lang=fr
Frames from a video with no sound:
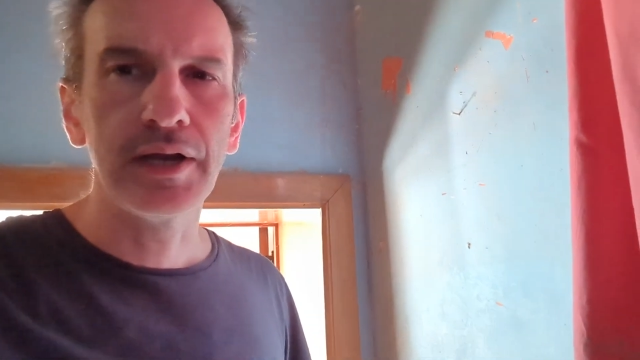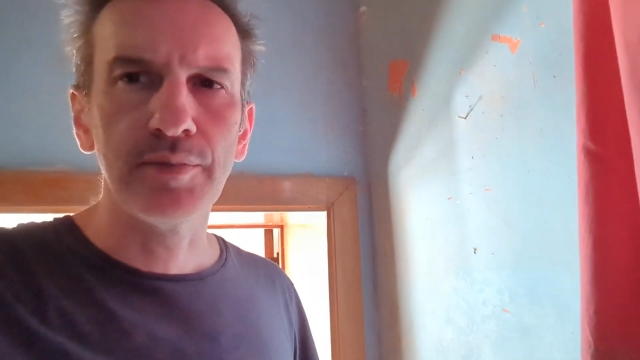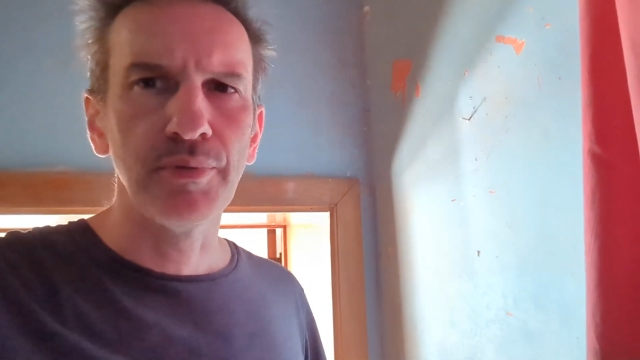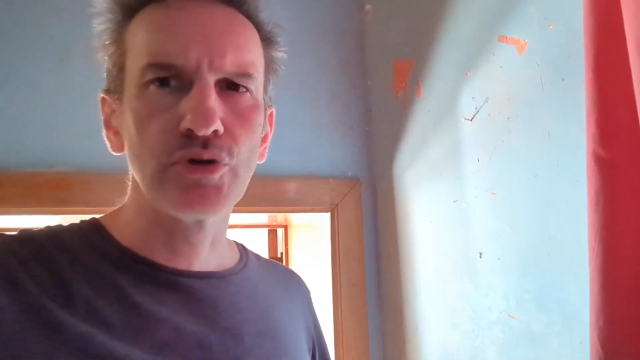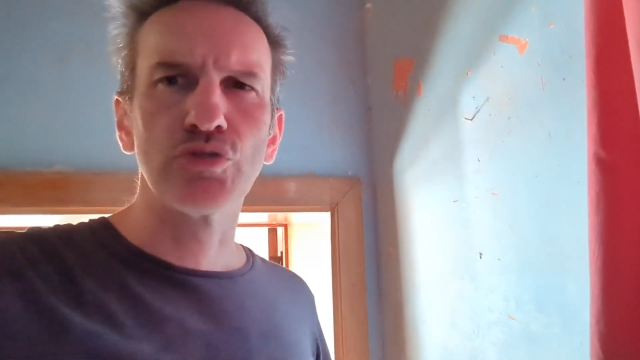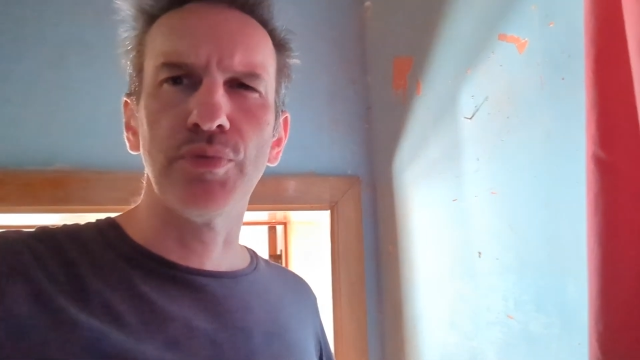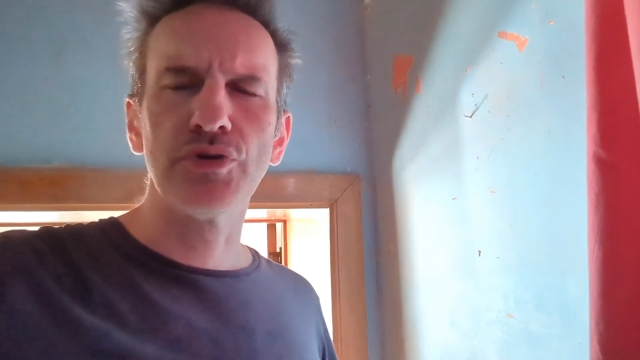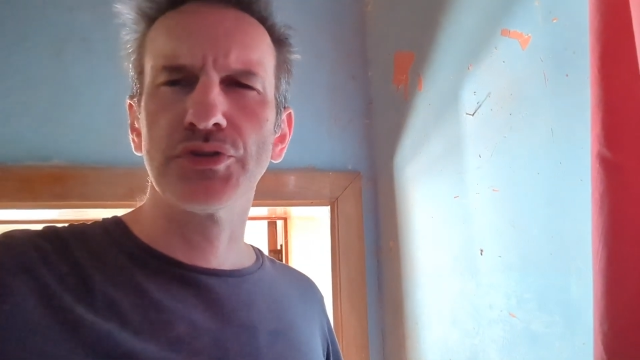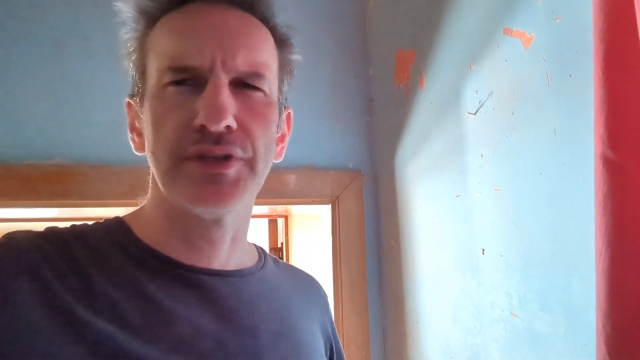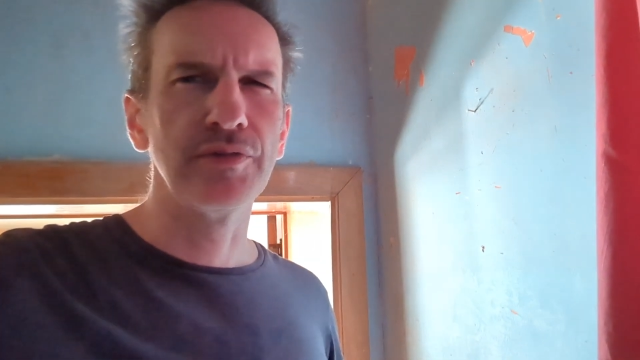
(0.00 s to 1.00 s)
À l'époque, je
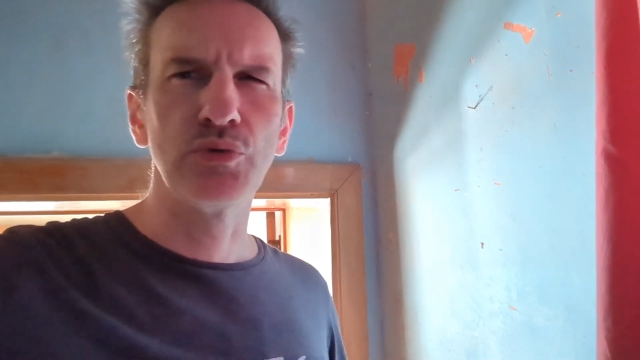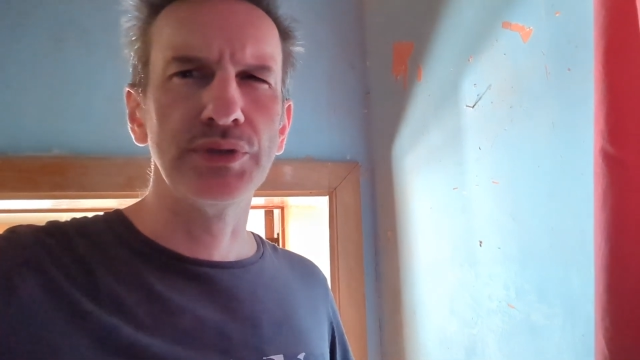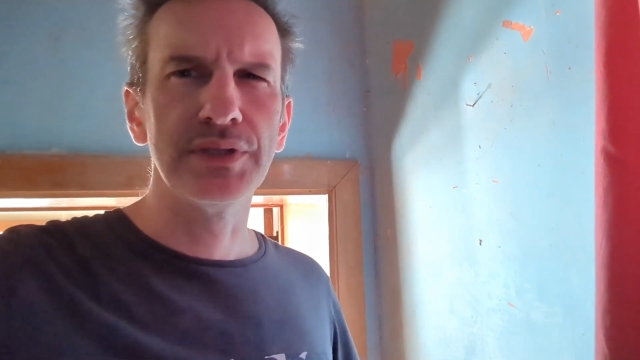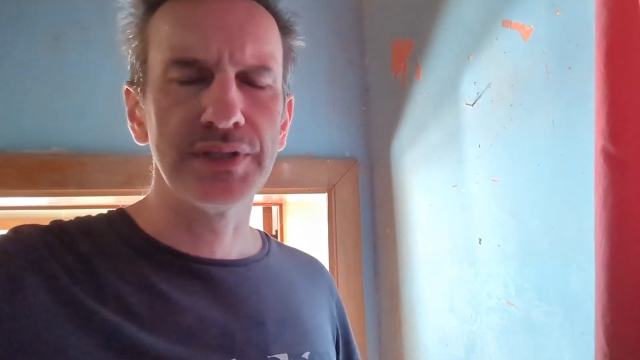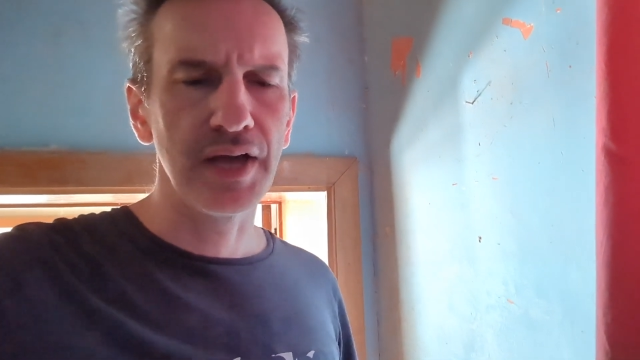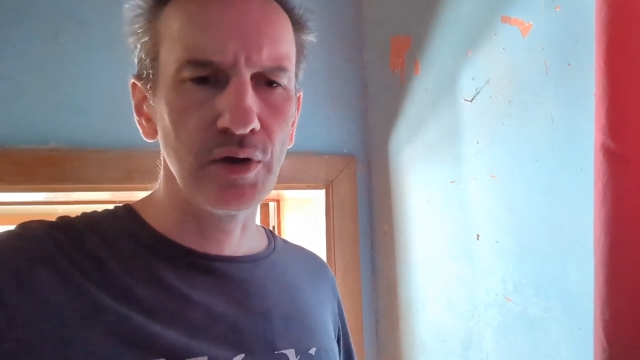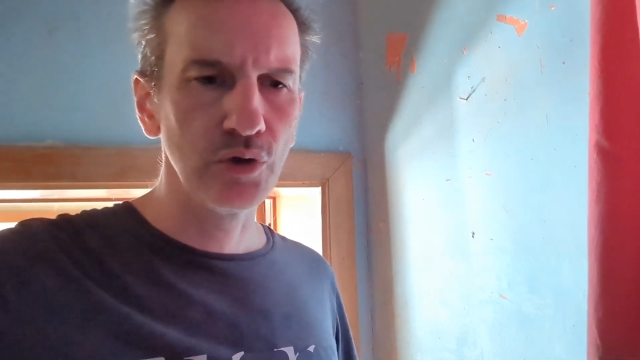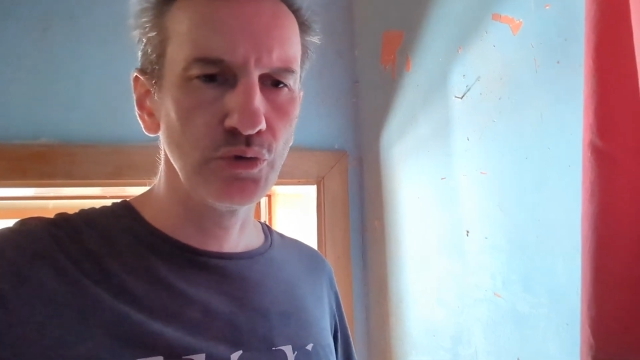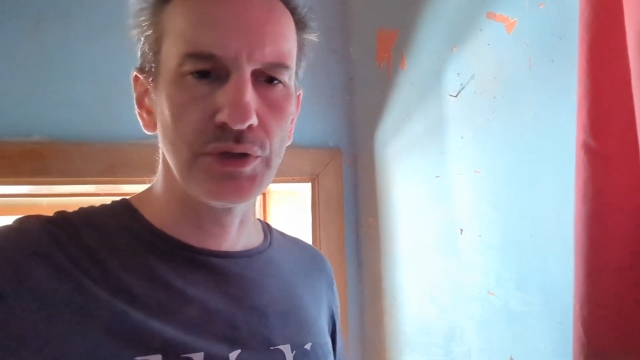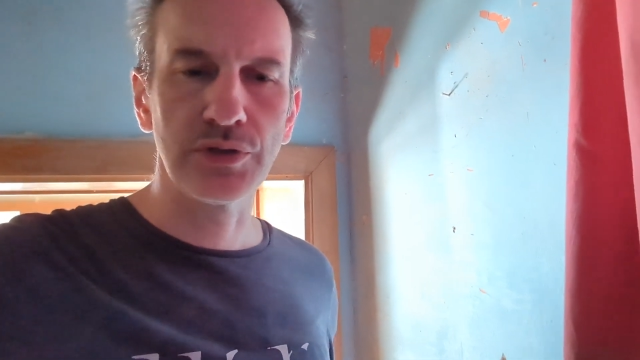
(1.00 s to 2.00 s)
pense que ça devait coûter
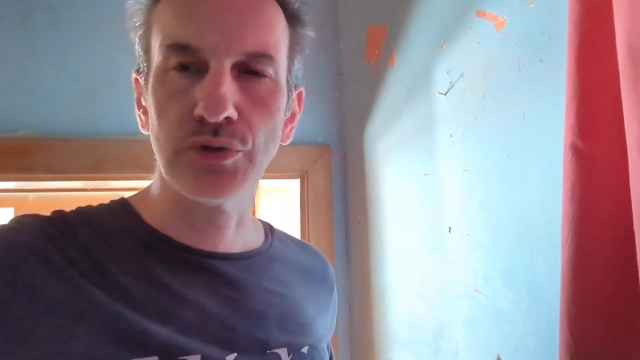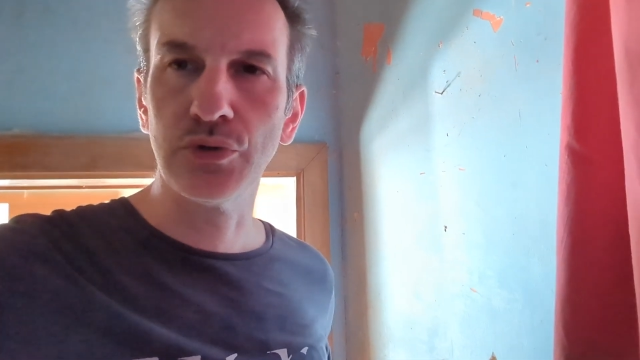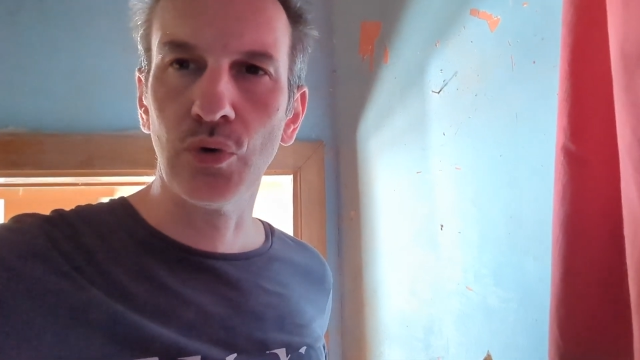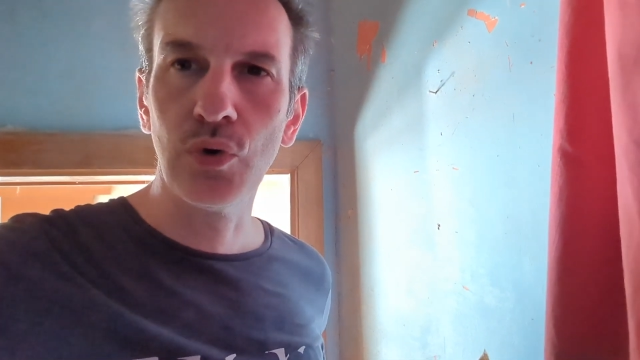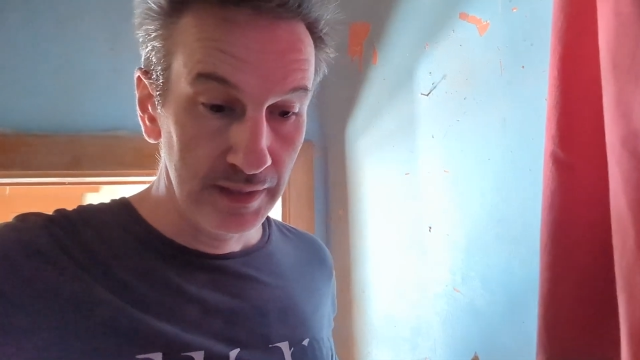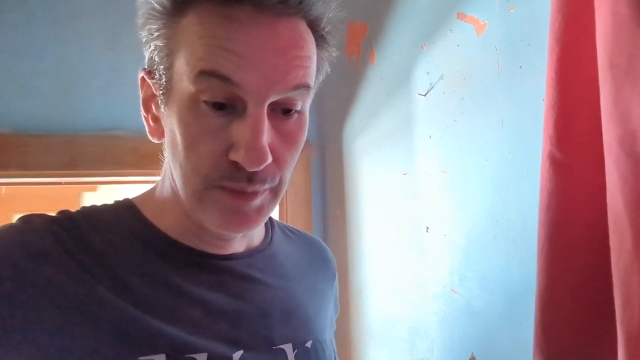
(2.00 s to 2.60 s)
50 ou 60 euros.